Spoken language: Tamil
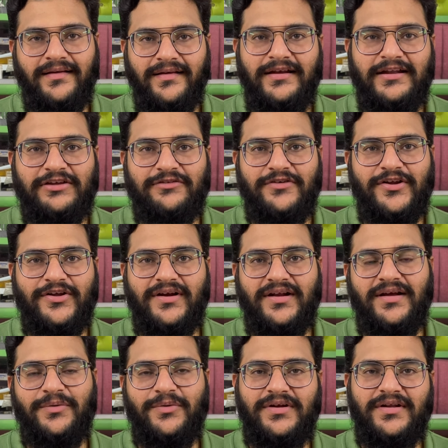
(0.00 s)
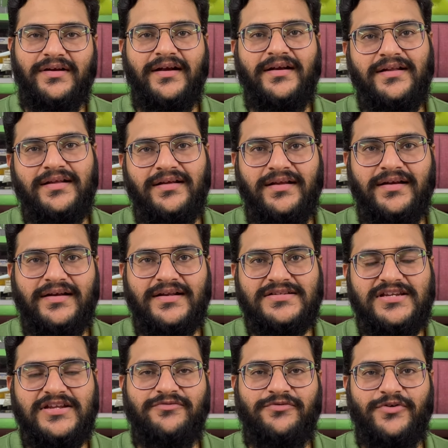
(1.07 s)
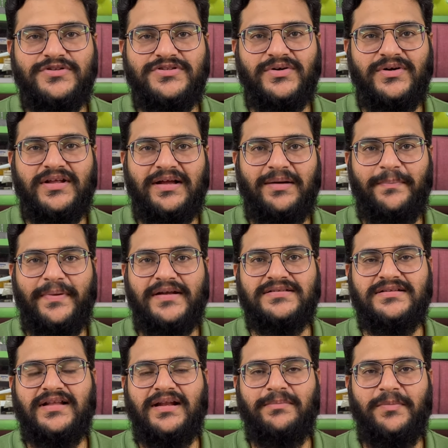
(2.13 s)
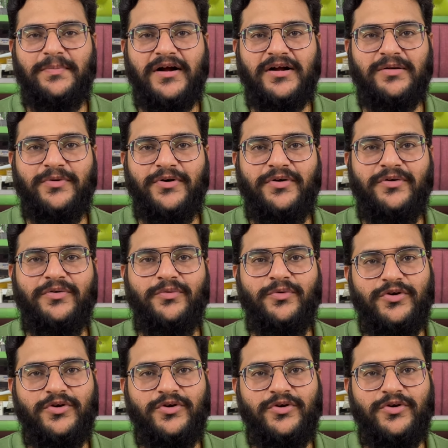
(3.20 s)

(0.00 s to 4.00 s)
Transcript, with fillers: இன்றைக்கி வீடியோவில் ஒரு ரெண்டு இன்ட்ரெஸ்டிங் ஃபோன்ஸோட கம்பேரிசன் தான் நம்ம பார்க்க போகிறோம்